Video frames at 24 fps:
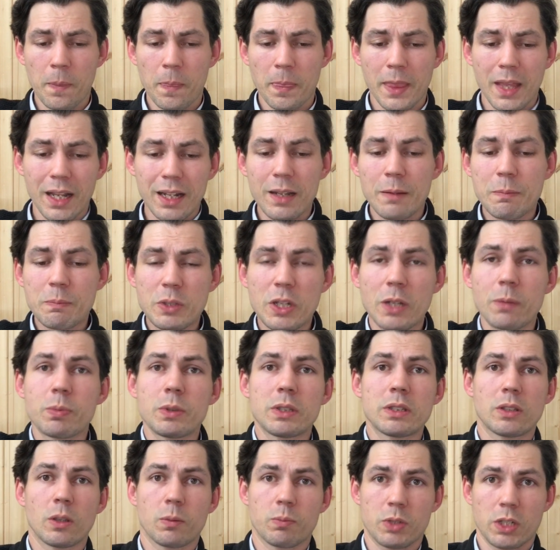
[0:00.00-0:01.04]
No ale
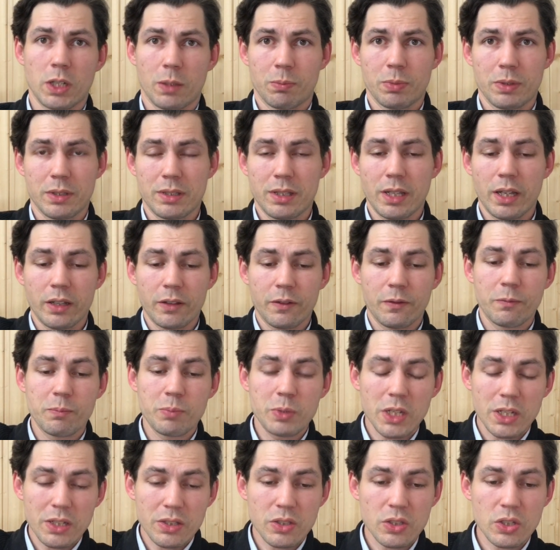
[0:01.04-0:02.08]
przepis to przepis, tak? W
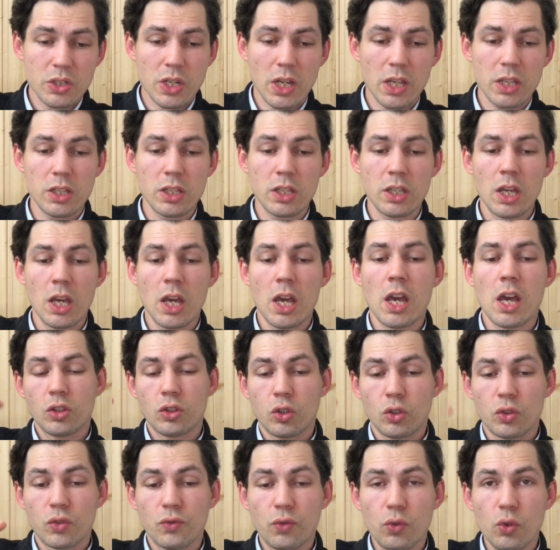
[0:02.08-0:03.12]
przestrzeni
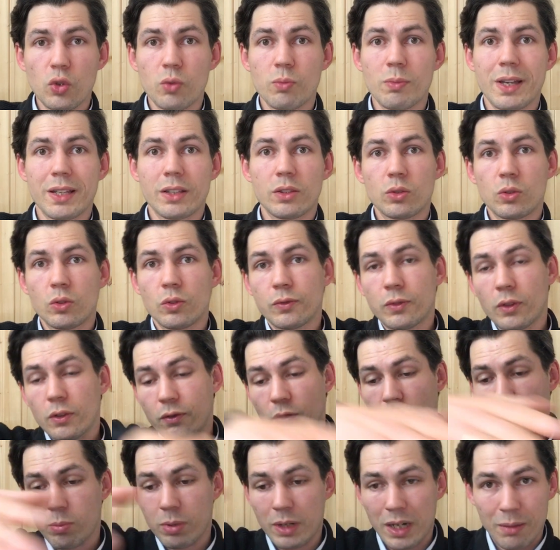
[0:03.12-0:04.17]
do dwóch metrów
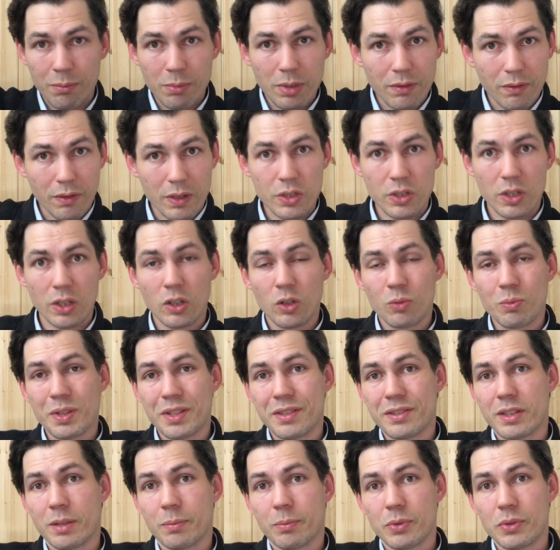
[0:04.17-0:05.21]
w obrębie waszego
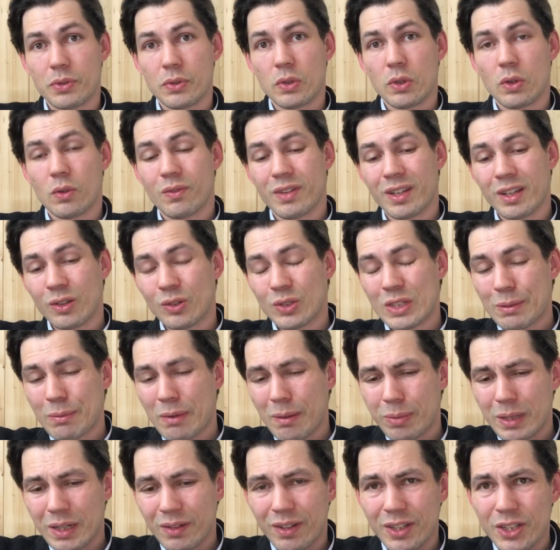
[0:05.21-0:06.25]
miejsca postojowego nie
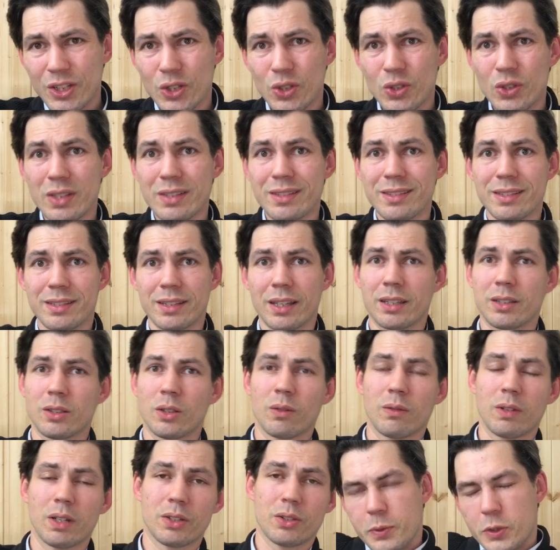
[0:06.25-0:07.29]
ma prawa się nic znajdować.